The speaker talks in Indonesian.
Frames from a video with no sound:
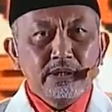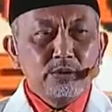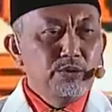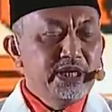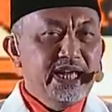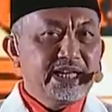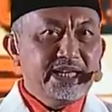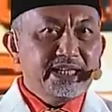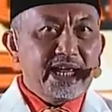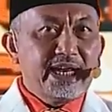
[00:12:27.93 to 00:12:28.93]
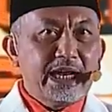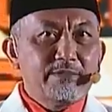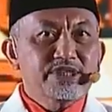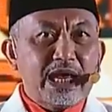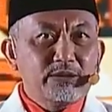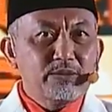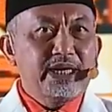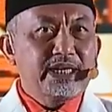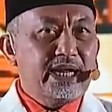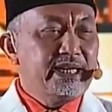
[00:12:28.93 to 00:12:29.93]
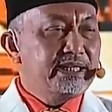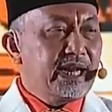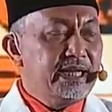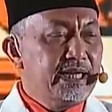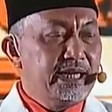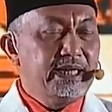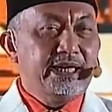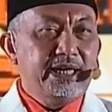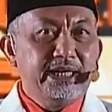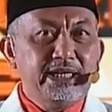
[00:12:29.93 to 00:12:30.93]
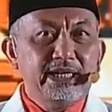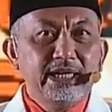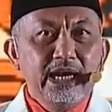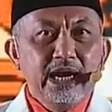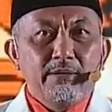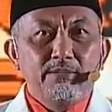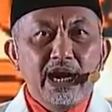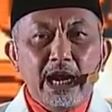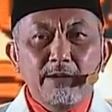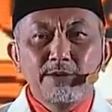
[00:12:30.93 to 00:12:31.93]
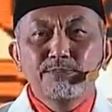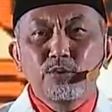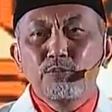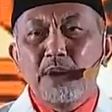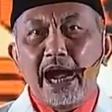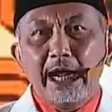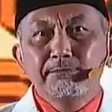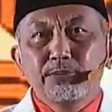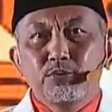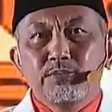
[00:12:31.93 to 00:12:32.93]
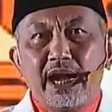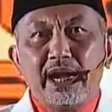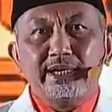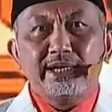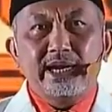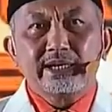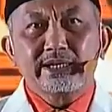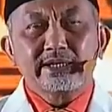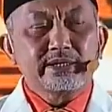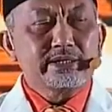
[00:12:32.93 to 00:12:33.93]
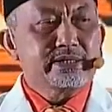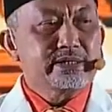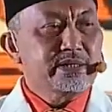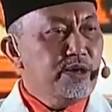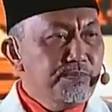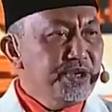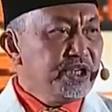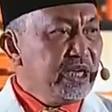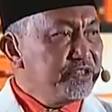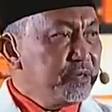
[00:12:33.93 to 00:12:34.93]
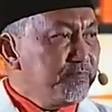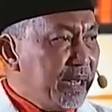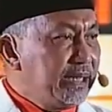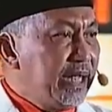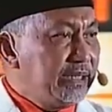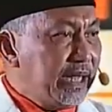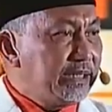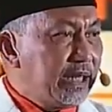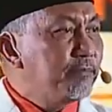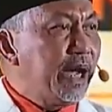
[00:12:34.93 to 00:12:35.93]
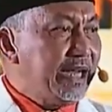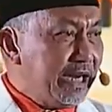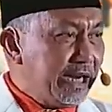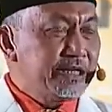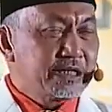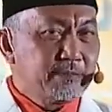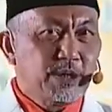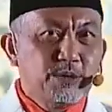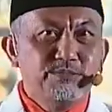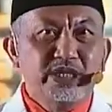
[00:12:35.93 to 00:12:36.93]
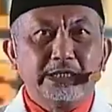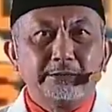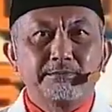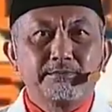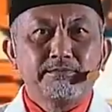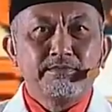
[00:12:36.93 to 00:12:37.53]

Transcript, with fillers: Dunia kita dalam satu dekade terakhir ini mengalami perubahan-perubahan yang sedemikian cepat dan tak terbayangkan sebelumnya